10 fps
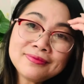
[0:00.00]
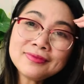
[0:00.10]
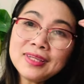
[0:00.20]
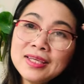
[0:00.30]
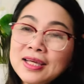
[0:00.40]

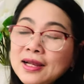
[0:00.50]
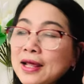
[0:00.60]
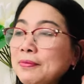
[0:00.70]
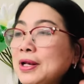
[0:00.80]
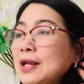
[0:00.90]
thì à,
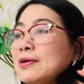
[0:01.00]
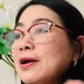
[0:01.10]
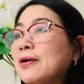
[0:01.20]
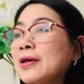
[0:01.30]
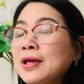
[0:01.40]
này mình nói
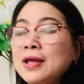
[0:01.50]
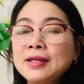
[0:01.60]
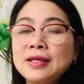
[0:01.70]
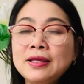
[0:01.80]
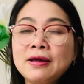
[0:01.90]
rồi
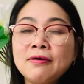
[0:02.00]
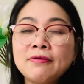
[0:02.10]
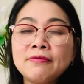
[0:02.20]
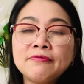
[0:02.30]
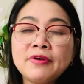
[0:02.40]
thì à,
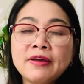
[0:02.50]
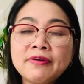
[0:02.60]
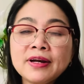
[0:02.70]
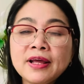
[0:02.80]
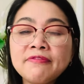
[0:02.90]
về
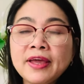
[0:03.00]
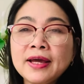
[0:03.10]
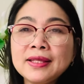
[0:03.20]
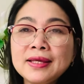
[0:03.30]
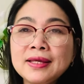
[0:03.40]
vấn đề
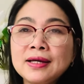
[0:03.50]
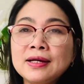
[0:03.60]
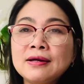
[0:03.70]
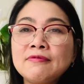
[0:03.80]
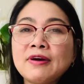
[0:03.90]
vé thì
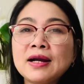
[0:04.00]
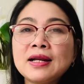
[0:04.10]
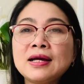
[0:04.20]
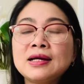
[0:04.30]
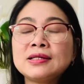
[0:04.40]
vẫn
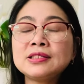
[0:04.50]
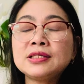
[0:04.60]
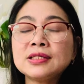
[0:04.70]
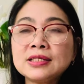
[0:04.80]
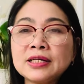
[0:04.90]
là
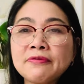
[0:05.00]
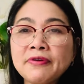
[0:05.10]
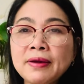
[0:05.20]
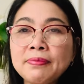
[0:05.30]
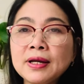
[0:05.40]
trên cái trang
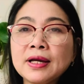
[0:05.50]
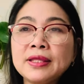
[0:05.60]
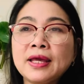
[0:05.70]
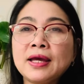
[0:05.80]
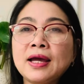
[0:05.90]
web hết cả
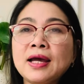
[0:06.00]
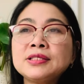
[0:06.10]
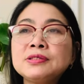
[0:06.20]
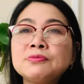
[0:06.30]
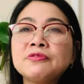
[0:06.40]
nhà ai
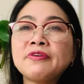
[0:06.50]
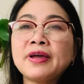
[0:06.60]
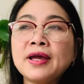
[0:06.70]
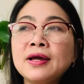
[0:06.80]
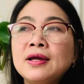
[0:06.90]
chưa mua
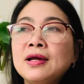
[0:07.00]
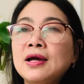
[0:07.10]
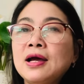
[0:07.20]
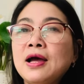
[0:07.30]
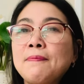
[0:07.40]
vé
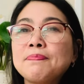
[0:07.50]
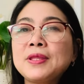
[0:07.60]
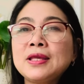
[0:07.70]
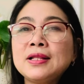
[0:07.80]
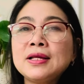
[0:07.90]
um,
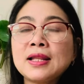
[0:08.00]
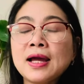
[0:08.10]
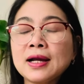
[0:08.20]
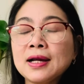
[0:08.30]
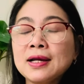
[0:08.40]
thì liên
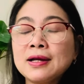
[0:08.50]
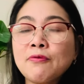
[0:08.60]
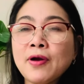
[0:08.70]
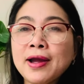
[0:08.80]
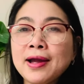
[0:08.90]
lạc uh,
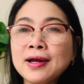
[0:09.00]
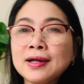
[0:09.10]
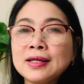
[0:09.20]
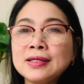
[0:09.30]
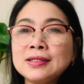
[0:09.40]
qua
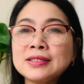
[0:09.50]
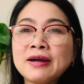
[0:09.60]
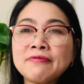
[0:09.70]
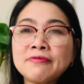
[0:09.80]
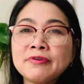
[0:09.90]
cái
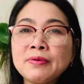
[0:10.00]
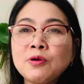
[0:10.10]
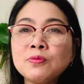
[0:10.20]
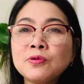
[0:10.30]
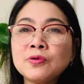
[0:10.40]
trang Facebook
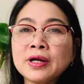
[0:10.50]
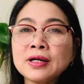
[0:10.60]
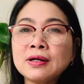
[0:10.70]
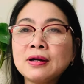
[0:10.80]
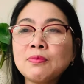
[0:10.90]
của các
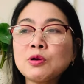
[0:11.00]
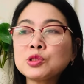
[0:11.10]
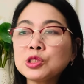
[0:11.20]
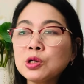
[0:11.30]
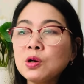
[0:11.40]
uh, à, bầu
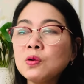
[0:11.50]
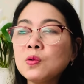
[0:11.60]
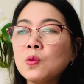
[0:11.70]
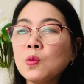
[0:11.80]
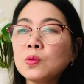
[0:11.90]
show
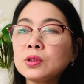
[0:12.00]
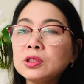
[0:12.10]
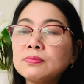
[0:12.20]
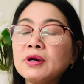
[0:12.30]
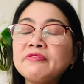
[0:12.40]

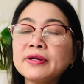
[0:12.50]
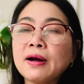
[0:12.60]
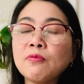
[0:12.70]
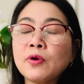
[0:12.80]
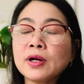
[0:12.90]
Hương mới vừa
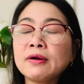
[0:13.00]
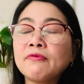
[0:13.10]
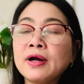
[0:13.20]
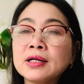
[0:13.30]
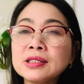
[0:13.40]
đọc hoặc là
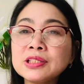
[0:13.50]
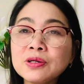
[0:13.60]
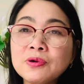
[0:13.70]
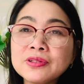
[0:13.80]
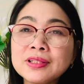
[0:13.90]
qua cái số
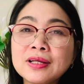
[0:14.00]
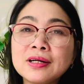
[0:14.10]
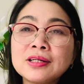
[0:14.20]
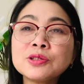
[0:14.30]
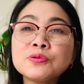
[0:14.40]
post,
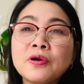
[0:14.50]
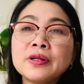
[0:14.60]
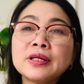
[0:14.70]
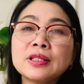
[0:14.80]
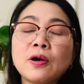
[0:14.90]
à, số phone
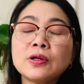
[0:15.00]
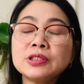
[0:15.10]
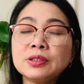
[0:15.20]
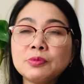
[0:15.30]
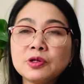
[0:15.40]
điện thoại
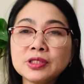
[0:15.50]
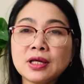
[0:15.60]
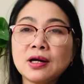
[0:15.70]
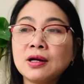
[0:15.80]
trên poster